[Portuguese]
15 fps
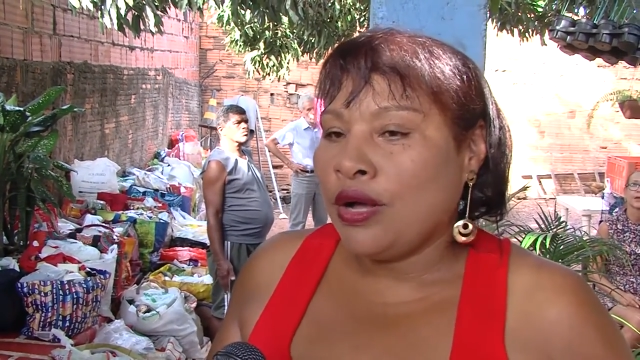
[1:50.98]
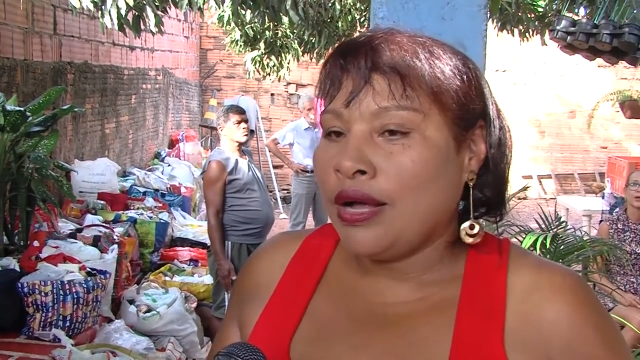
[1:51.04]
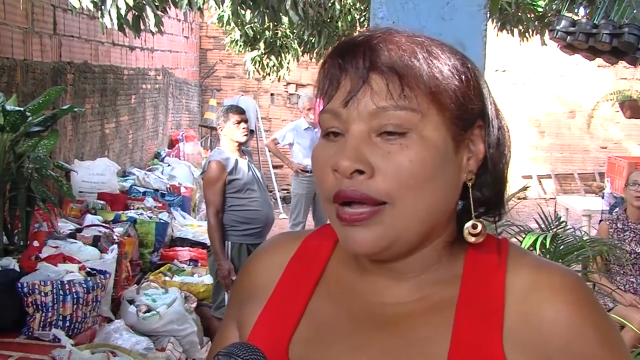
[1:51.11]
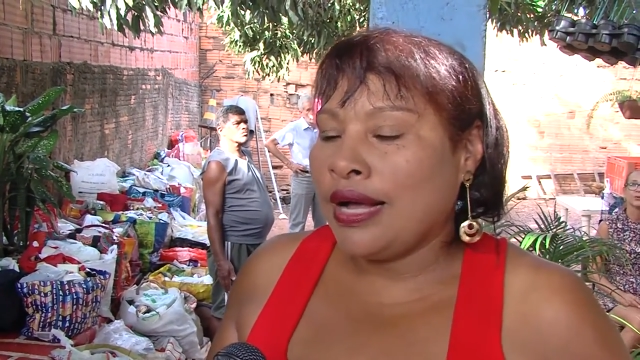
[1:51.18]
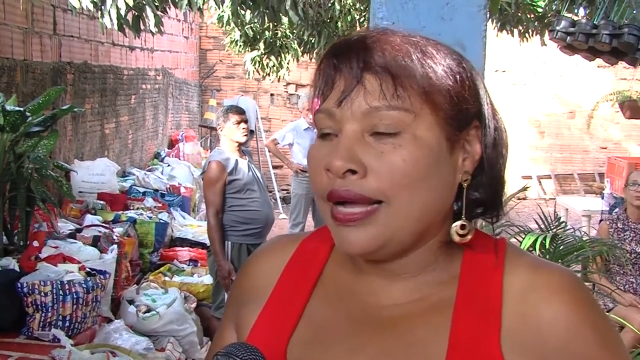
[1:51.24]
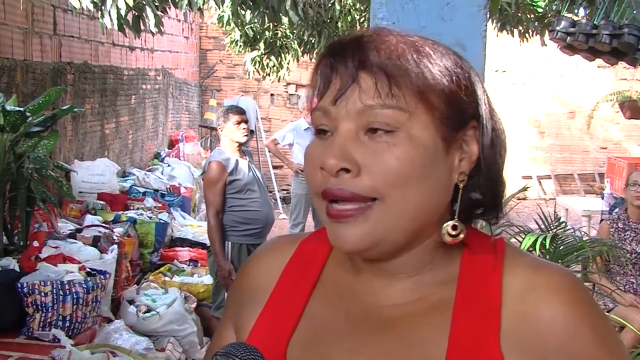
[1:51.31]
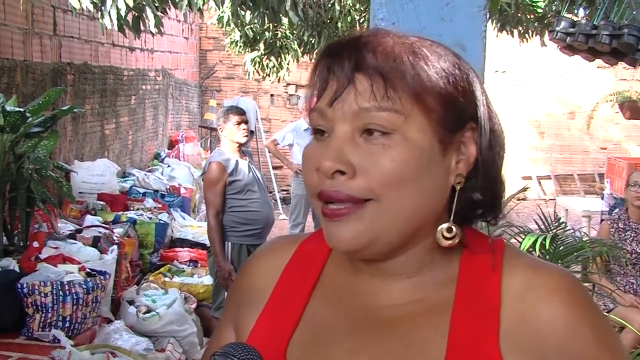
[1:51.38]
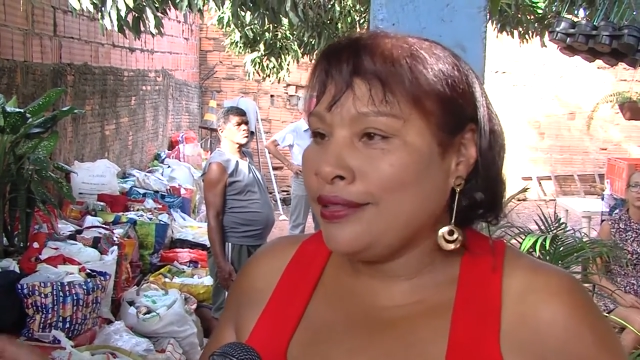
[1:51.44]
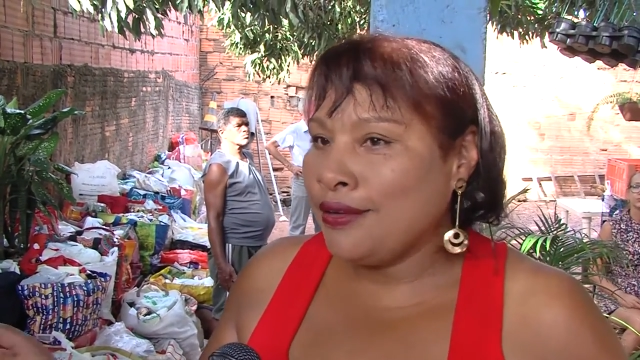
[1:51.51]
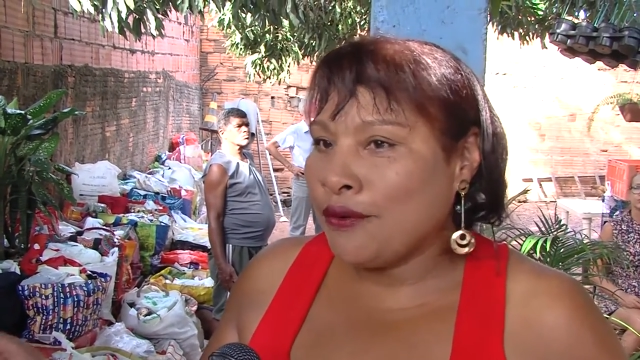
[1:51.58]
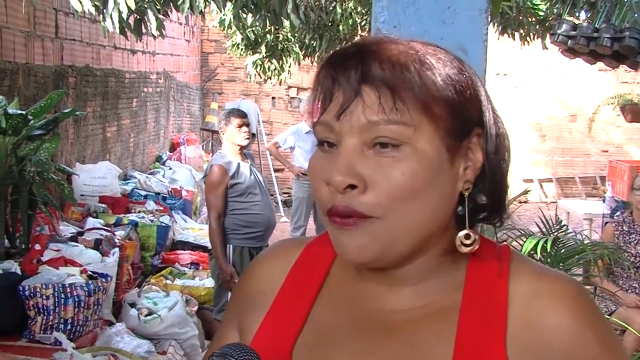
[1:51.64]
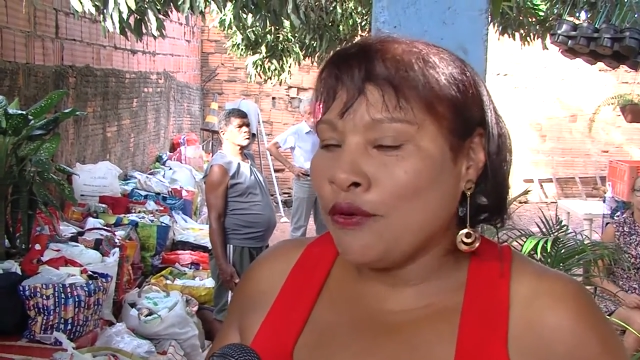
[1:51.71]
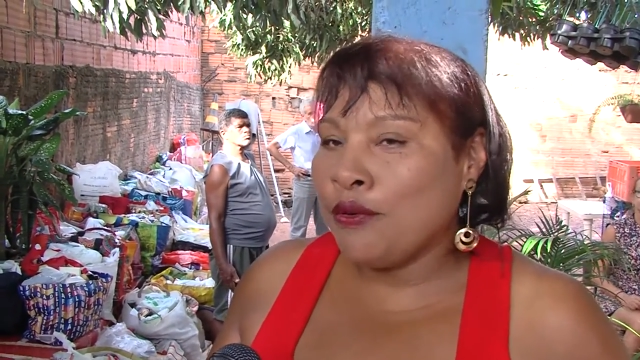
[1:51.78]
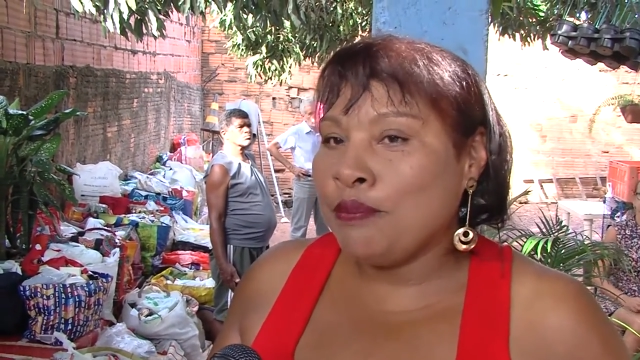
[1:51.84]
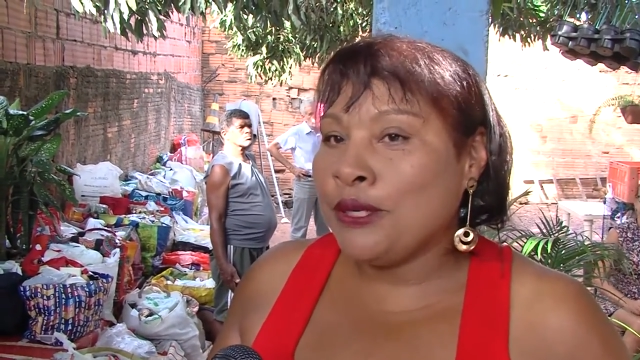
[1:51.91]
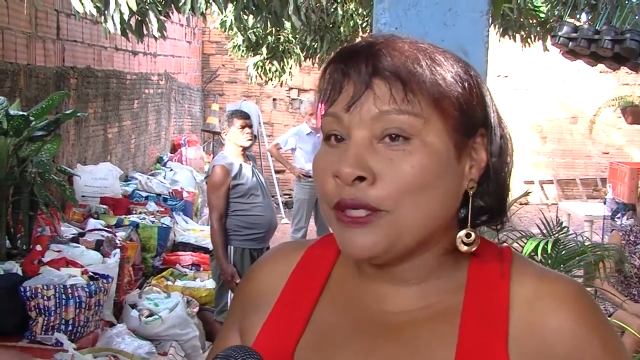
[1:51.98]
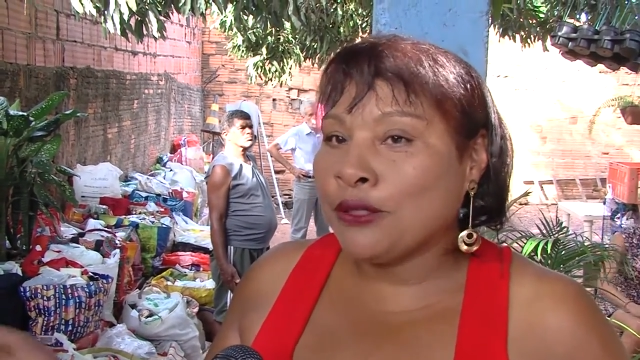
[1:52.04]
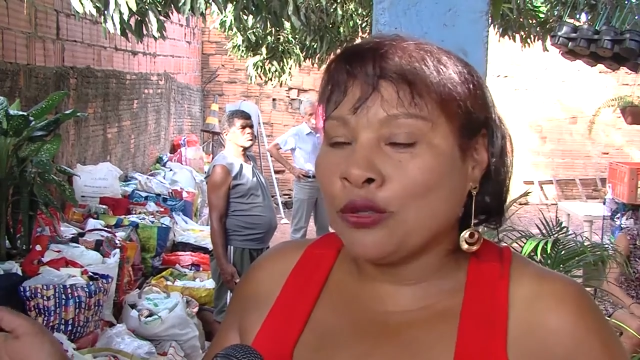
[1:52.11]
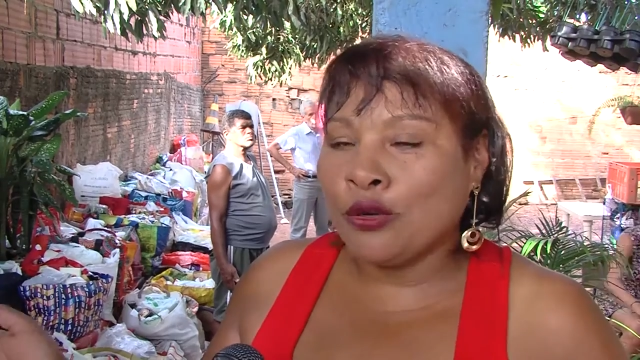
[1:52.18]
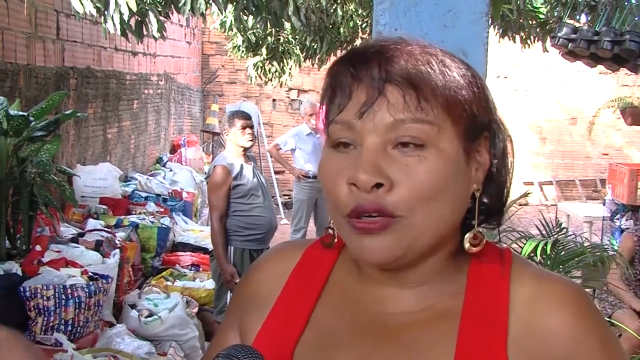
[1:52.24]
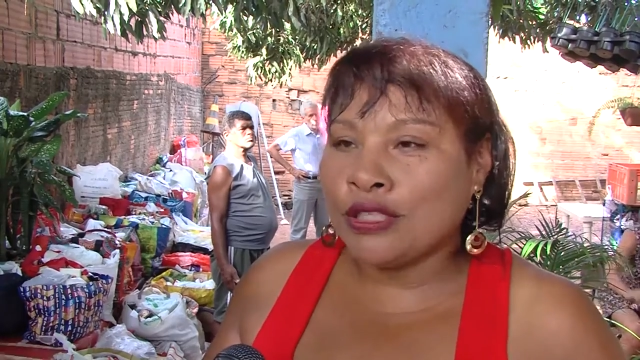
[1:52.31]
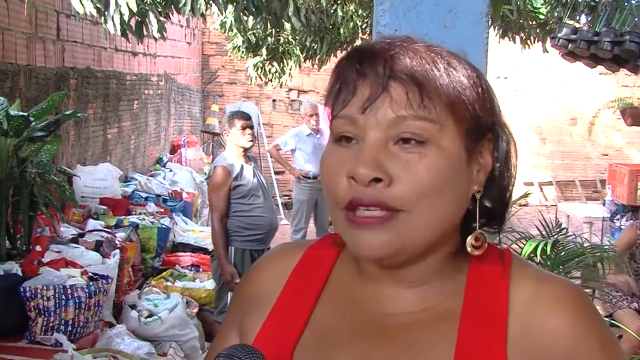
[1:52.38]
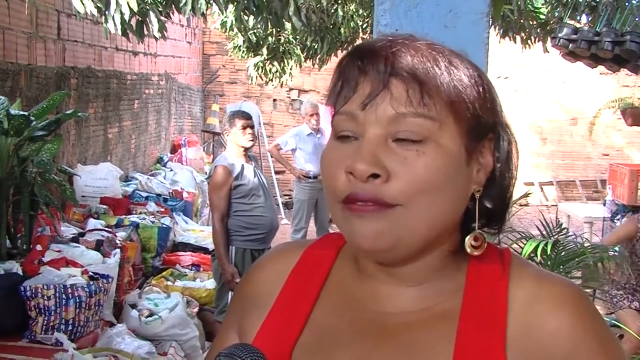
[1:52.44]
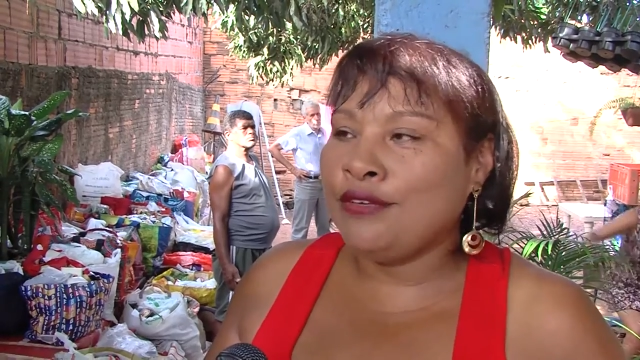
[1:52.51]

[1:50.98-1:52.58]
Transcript: a Rede Comper toda a